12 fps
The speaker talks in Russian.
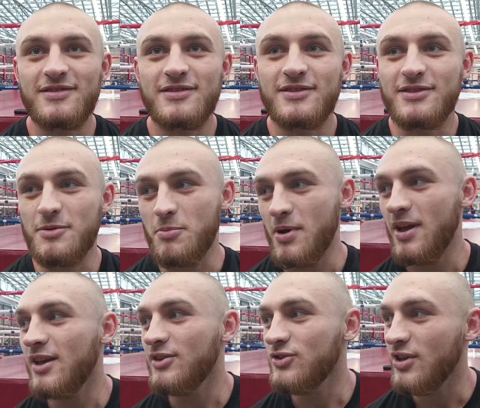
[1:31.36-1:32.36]
себя
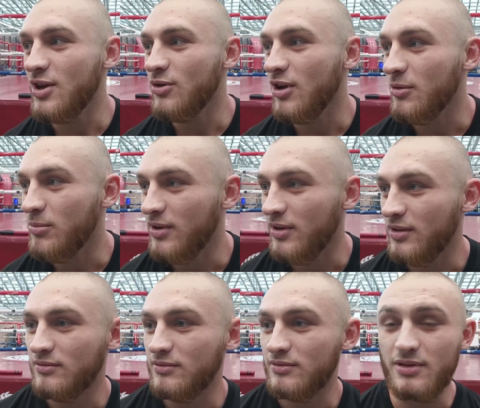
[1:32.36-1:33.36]
я считаю как бы...
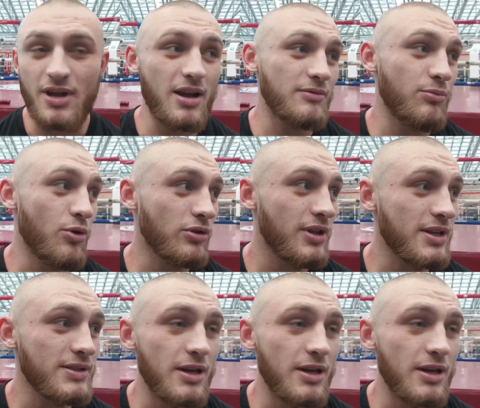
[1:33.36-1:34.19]
Как Бог даст,